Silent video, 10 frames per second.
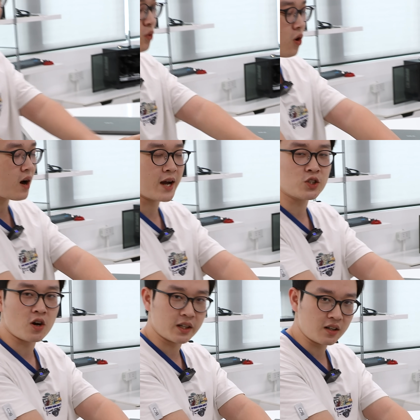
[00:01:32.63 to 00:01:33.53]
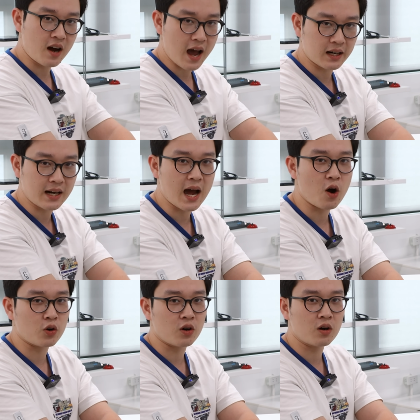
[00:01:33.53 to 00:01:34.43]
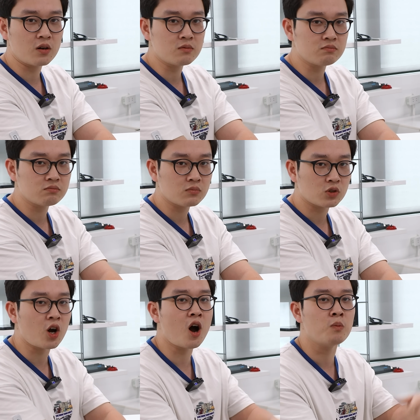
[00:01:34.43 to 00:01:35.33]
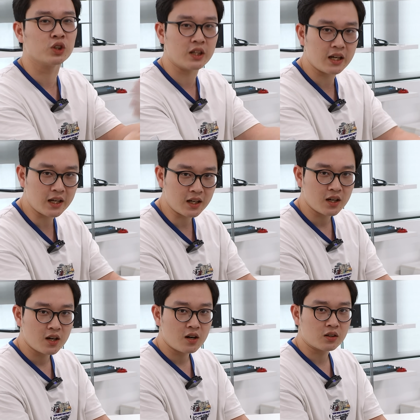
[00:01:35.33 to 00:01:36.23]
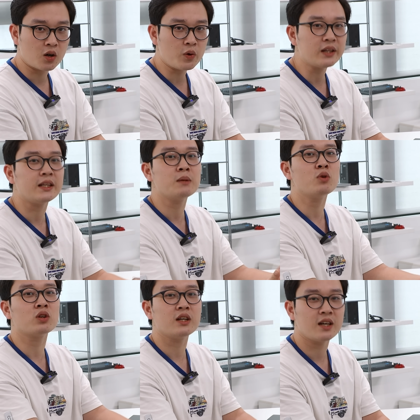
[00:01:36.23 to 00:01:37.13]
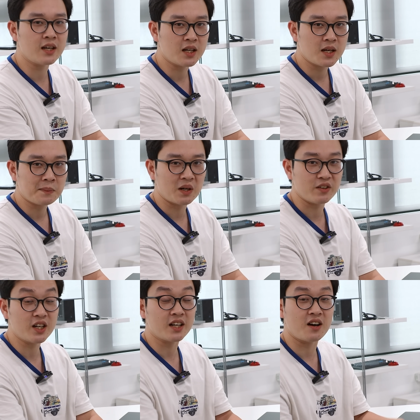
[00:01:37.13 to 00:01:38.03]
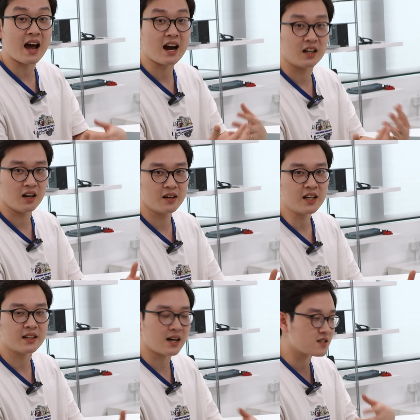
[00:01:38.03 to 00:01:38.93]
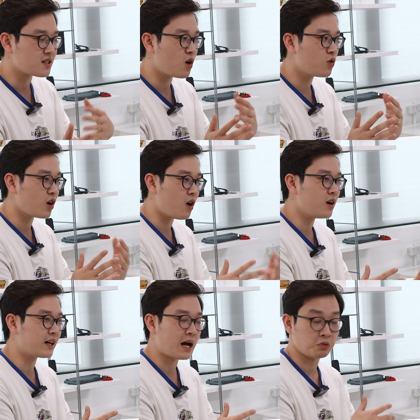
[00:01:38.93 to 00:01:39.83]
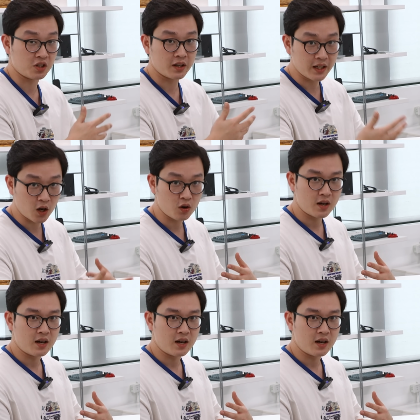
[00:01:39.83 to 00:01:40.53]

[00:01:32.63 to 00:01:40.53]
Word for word: đi mua hãy chọn cái cửa hàng nào nó to một tí, nó uy tín một tí. Bởi vì những cái cửa hàng lớn ấy, đằng sau đó là cả một thương hiệu,